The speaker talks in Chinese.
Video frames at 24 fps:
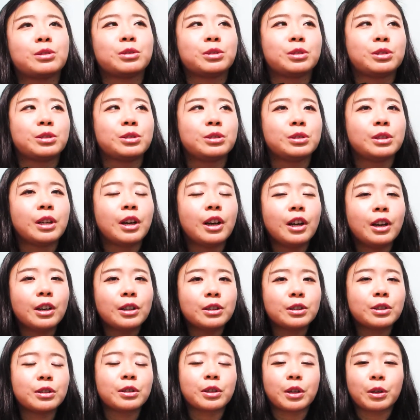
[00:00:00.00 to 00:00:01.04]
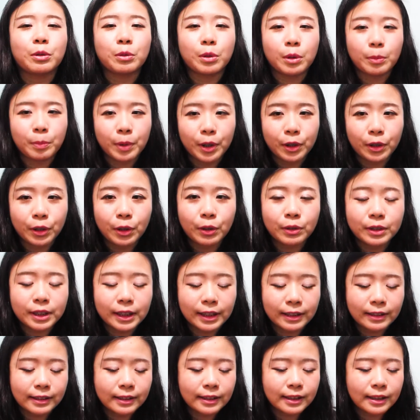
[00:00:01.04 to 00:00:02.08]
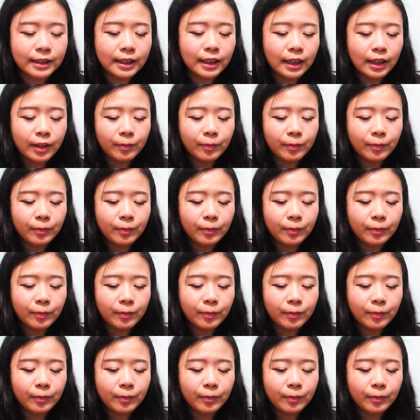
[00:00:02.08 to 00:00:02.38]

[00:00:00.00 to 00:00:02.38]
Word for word: 就是送给我朋友这样子。